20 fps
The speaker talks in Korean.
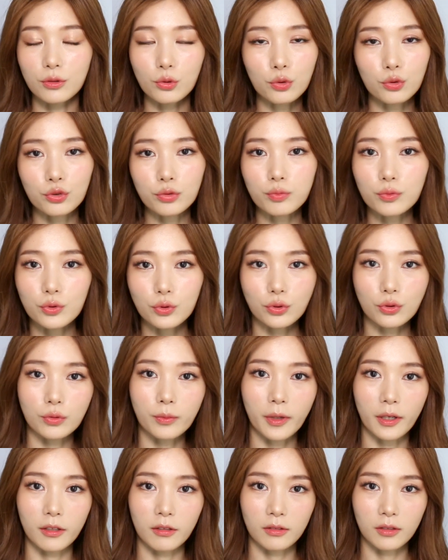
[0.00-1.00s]
또 춥고
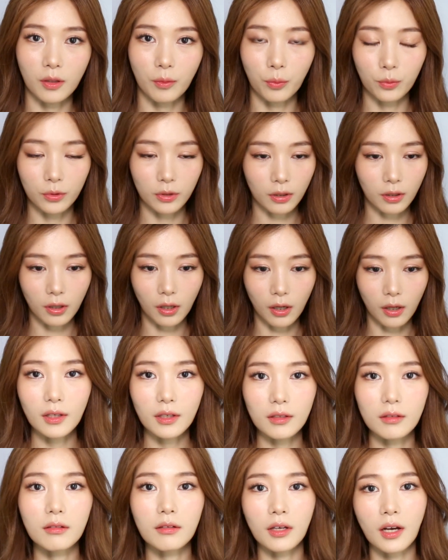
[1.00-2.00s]
막 이러다 보니까
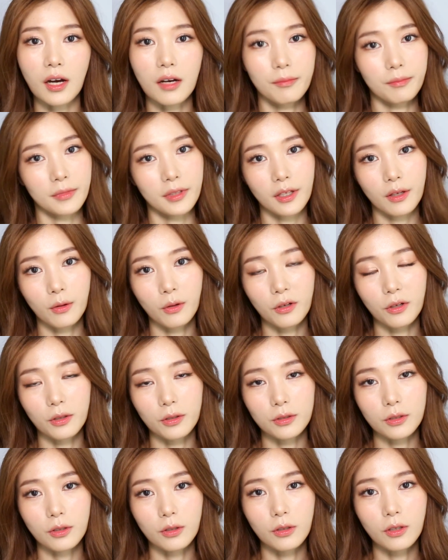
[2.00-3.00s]
이렇게 감기에
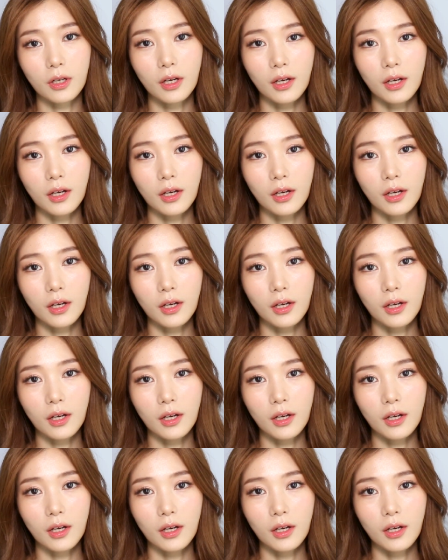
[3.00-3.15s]
걸려서